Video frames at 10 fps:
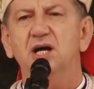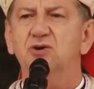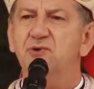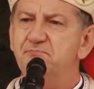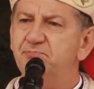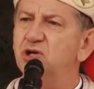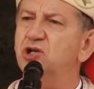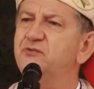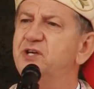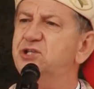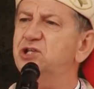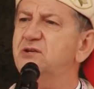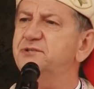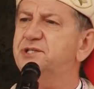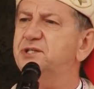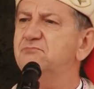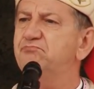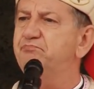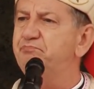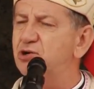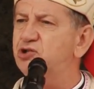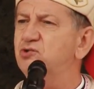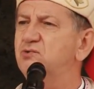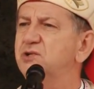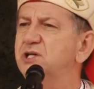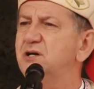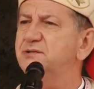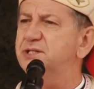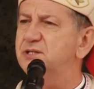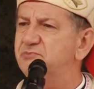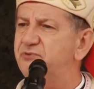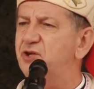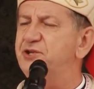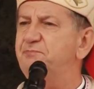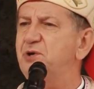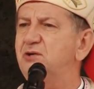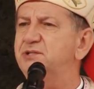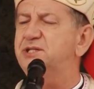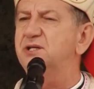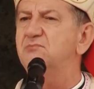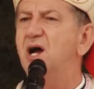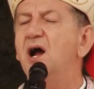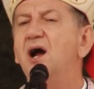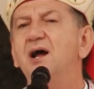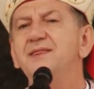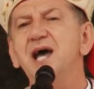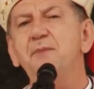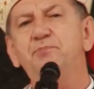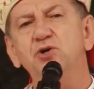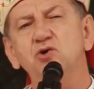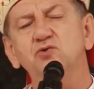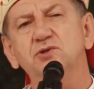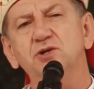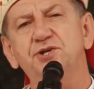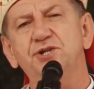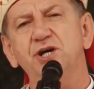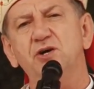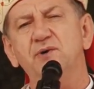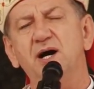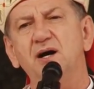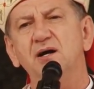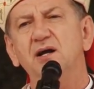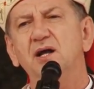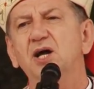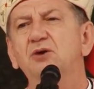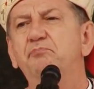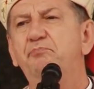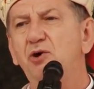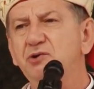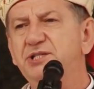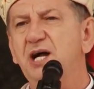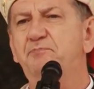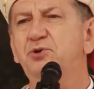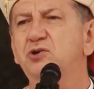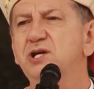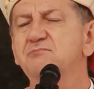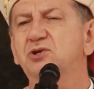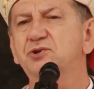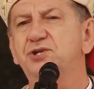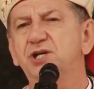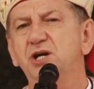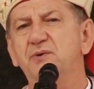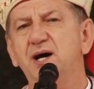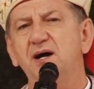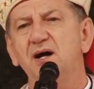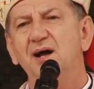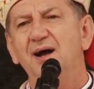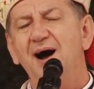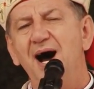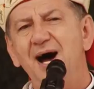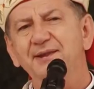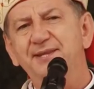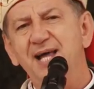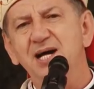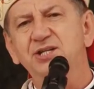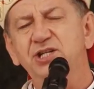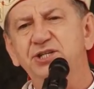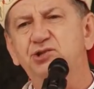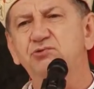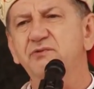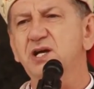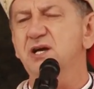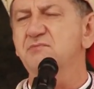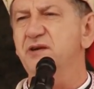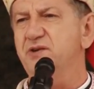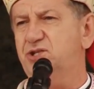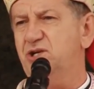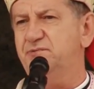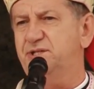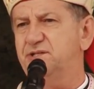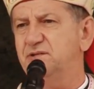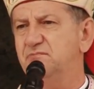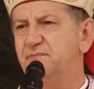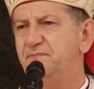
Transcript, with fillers: głęboko wierzącym, poszukującym, wątpiącym na progu Kościoła, poza progiem Kościoła, a także z człowiekiem niewierzącym.